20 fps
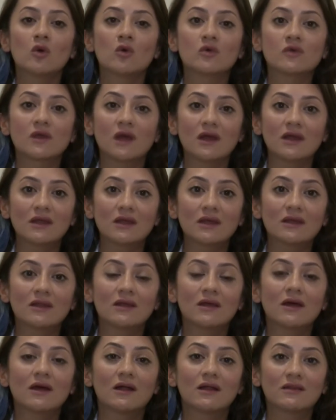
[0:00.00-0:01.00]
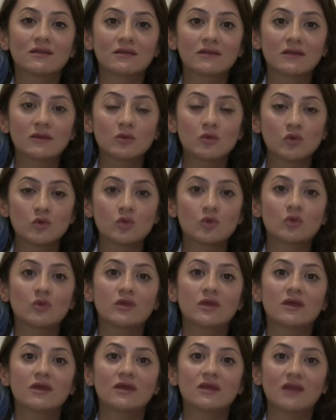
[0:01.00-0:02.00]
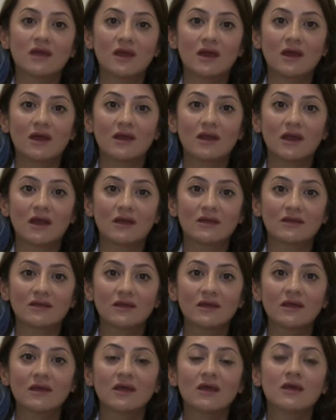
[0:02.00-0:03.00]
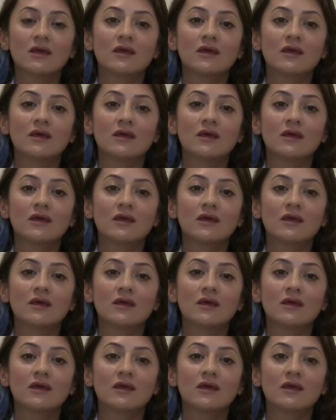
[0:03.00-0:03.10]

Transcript: Özellikle altının üstündeki değerlerde